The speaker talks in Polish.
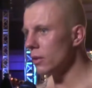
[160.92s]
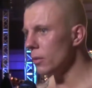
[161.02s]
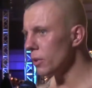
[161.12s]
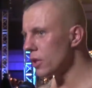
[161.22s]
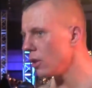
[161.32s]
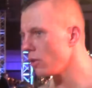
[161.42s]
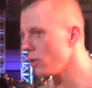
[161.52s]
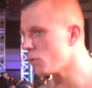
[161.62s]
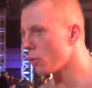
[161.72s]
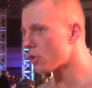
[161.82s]
No bo co,
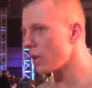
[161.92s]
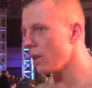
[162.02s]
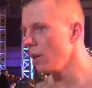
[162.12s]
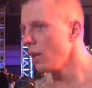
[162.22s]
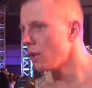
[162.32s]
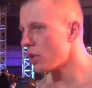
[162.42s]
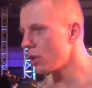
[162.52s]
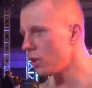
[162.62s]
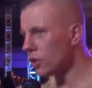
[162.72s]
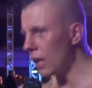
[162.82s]
no kurczę,
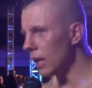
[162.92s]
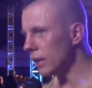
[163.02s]
34